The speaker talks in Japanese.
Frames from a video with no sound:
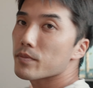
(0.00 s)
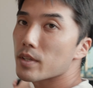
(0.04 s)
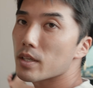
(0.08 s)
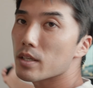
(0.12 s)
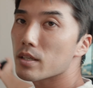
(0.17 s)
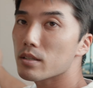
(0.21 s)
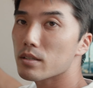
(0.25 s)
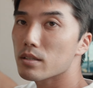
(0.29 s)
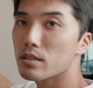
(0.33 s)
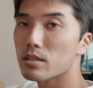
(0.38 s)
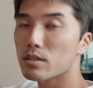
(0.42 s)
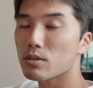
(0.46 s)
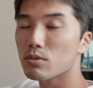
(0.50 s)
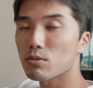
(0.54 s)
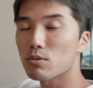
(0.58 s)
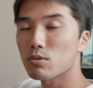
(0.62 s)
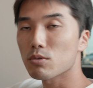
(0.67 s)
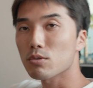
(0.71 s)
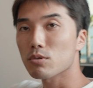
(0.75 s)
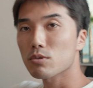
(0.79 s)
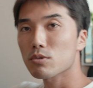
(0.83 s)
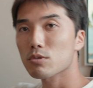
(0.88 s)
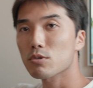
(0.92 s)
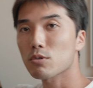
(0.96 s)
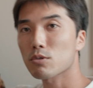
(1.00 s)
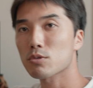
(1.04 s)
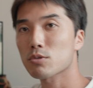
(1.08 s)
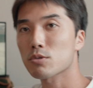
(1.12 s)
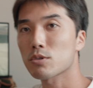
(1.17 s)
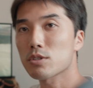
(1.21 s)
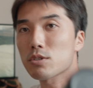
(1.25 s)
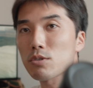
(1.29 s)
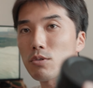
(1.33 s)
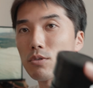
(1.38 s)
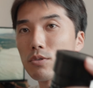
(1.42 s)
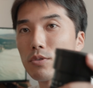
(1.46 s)
えー、っと、
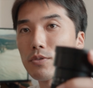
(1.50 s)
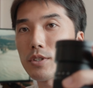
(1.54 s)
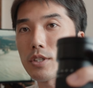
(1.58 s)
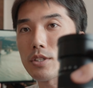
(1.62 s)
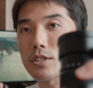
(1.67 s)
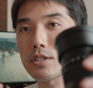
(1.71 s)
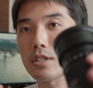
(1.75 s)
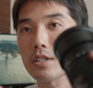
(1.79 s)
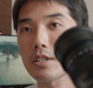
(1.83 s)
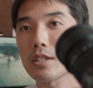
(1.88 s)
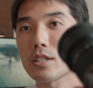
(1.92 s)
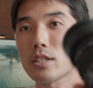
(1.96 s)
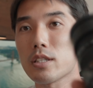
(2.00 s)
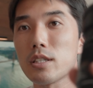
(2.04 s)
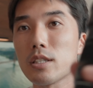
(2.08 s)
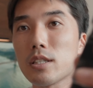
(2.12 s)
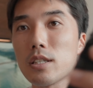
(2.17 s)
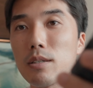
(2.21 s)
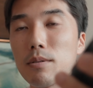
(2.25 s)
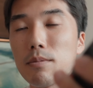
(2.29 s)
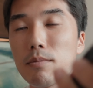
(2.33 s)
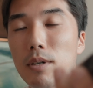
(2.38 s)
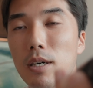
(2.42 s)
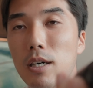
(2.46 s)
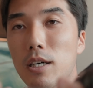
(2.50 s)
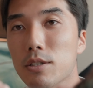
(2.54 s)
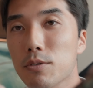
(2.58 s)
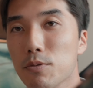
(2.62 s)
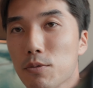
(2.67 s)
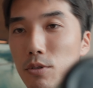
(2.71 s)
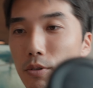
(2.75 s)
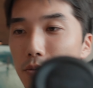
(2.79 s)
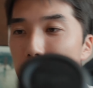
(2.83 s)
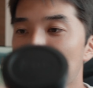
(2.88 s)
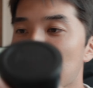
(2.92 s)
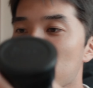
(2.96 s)
とりあえずこの札でいっかな。あ、
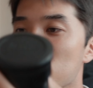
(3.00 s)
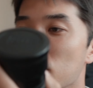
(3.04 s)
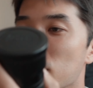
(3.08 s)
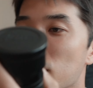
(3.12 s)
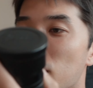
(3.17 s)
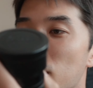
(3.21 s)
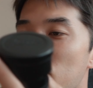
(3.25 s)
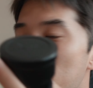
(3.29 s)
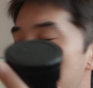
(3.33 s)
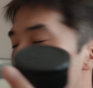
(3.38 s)
この札ってか、